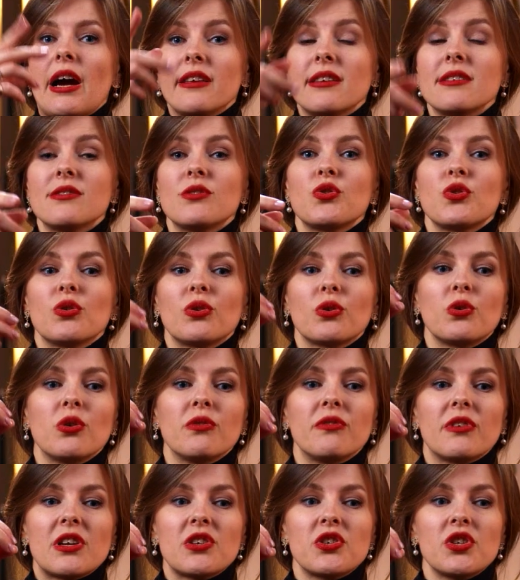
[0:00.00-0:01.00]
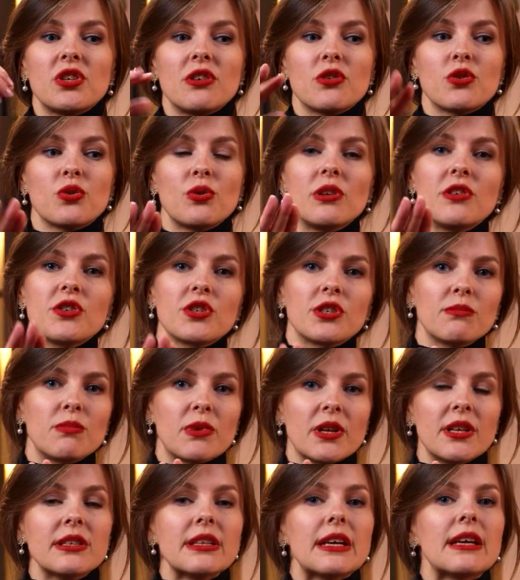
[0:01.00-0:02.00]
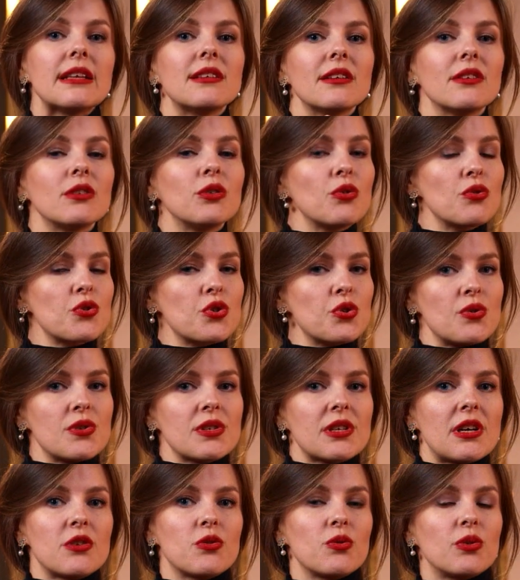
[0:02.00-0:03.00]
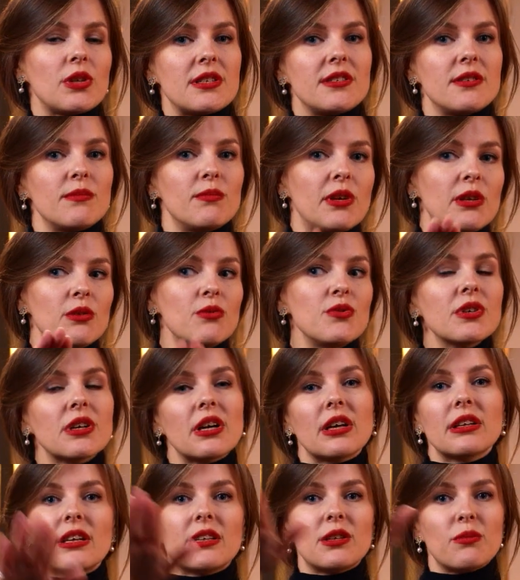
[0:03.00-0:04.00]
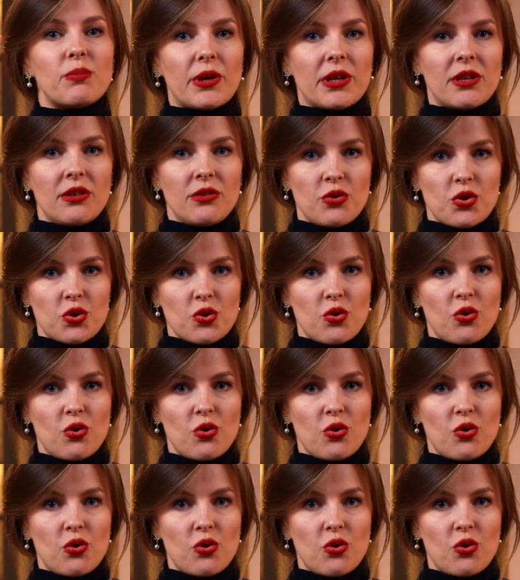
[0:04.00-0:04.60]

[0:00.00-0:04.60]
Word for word: А есть еще такой такое выражение, что личный бренд – это то, что скажут о тебе люди, когда ты покинешь